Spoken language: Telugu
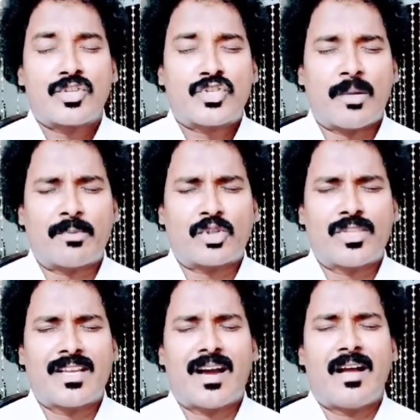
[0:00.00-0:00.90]

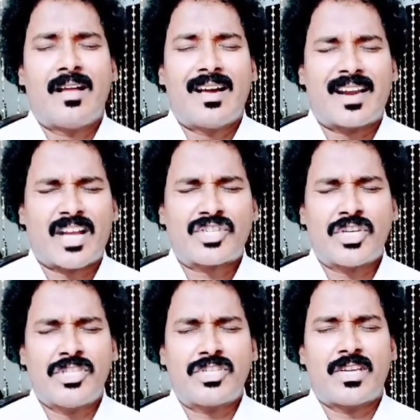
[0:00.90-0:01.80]
సమృద్ధిగా
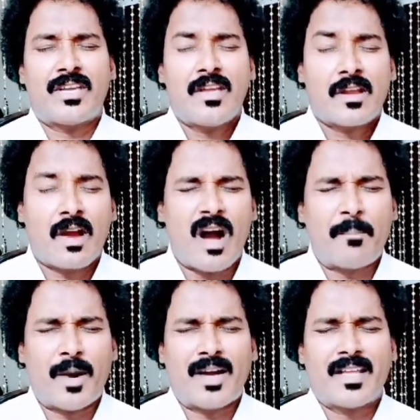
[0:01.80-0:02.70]
రక్షించి
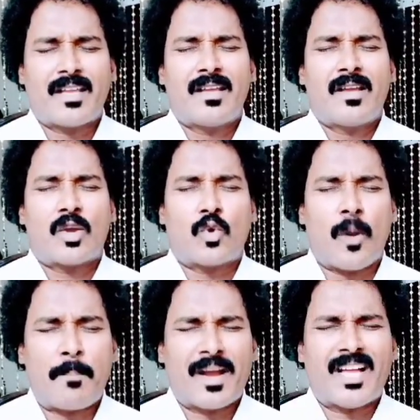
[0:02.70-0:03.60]
కాపాడి
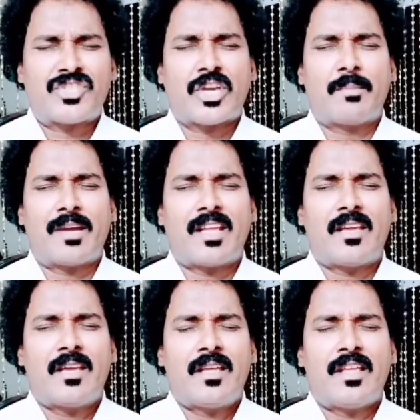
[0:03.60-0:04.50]
గొప్పగా చేయమని
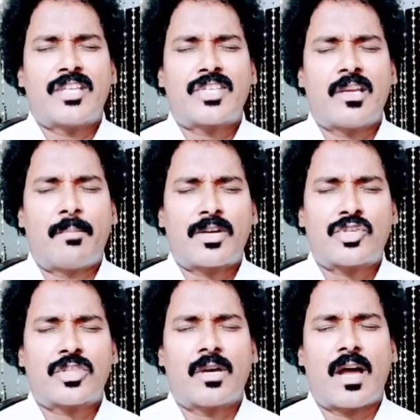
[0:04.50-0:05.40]
ఏసయ్య
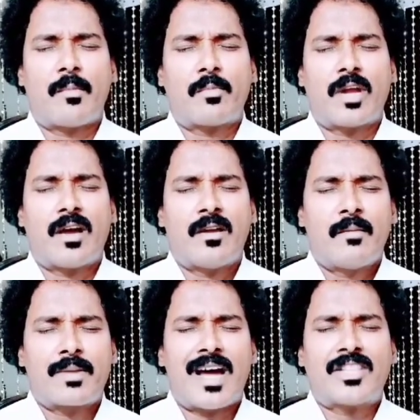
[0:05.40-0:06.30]
పరిశుద్ధ నామమున
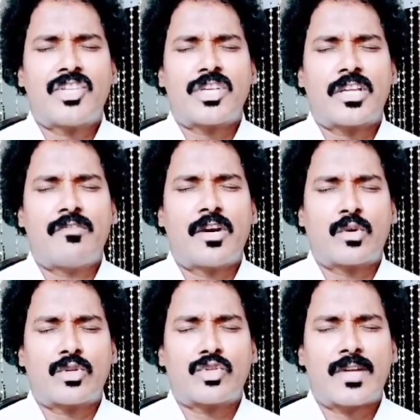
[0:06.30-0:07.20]
ప్రార్థించడానికి
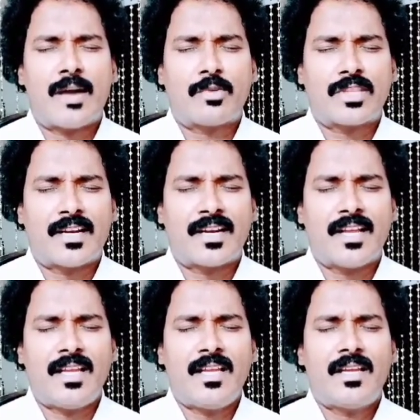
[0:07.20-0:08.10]
వేడుకొనుచున్నాము తండ్రి
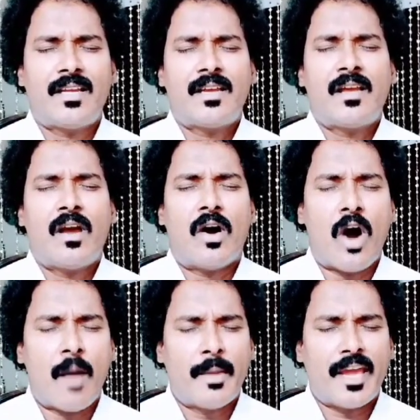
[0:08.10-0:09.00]

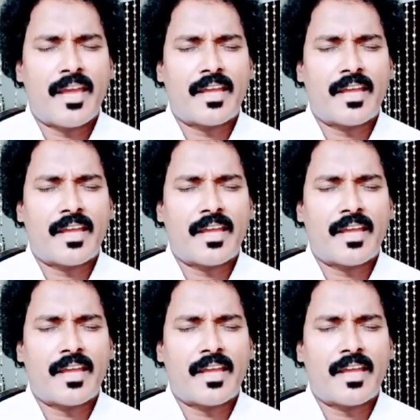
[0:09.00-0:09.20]
ఆమె